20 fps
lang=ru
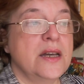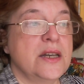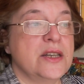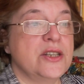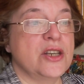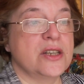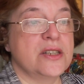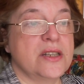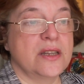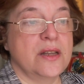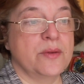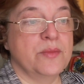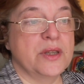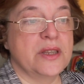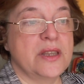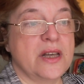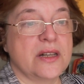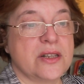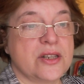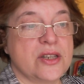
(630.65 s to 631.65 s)
Сейчас она
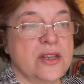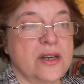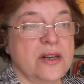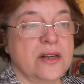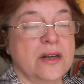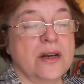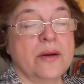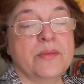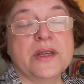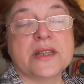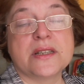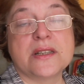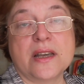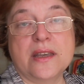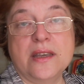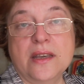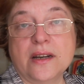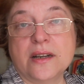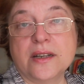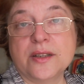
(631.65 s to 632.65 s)
мне должна ко мне
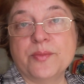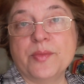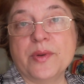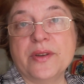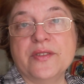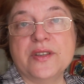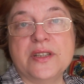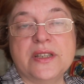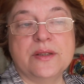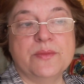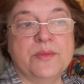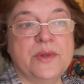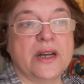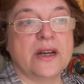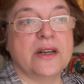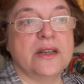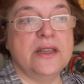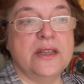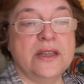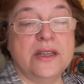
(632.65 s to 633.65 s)
заехать, привезти мне
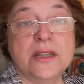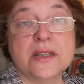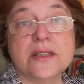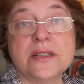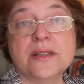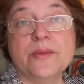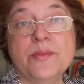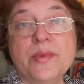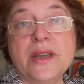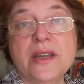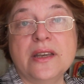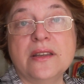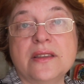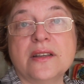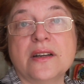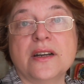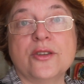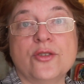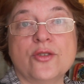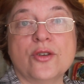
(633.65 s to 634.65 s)
книги из
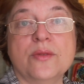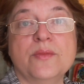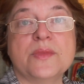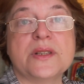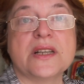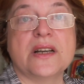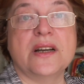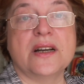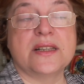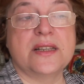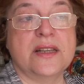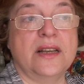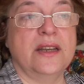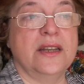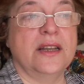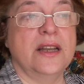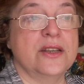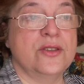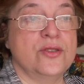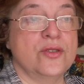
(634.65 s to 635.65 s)
лабиринта, которые мы
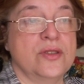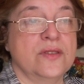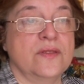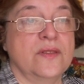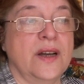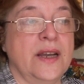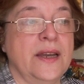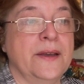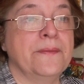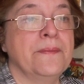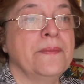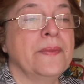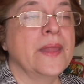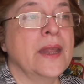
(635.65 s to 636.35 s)
заказали для тети Вали.